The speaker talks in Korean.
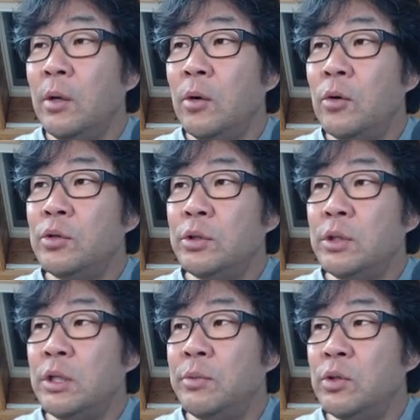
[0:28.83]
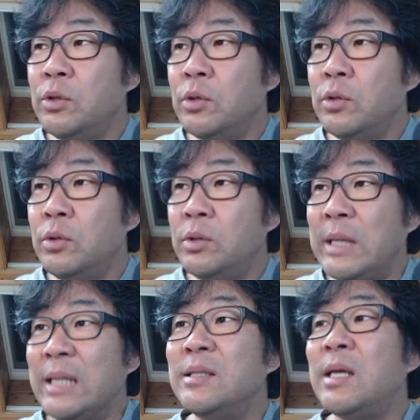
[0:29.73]
호주는 기본적으로
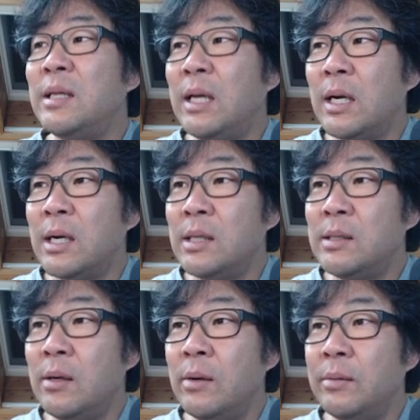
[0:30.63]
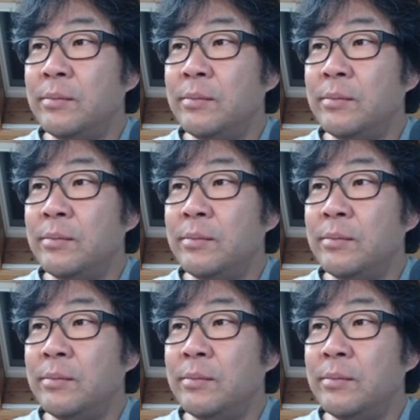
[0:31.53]
따뜻한 나라라서